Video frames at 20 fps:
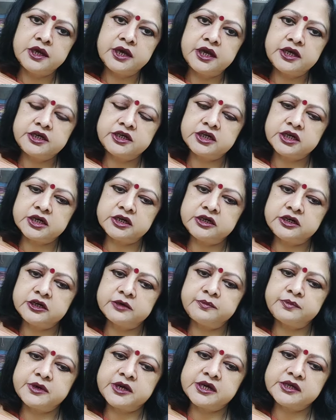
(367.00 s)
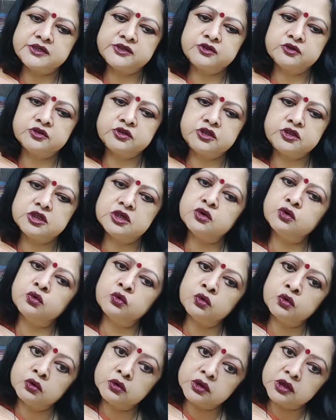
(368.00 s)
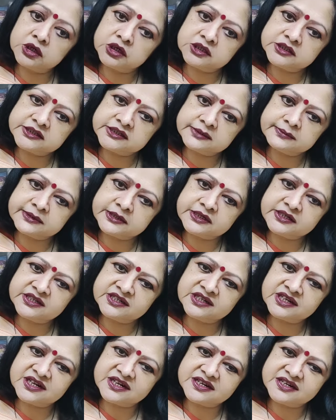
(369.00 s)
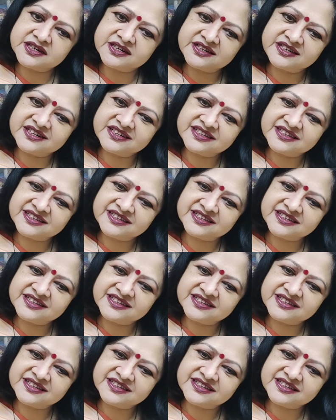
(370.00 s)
এই শাড়িটার প্রাইস হচ্ছে অনলি সেভেন্টিন হান্ড্রেড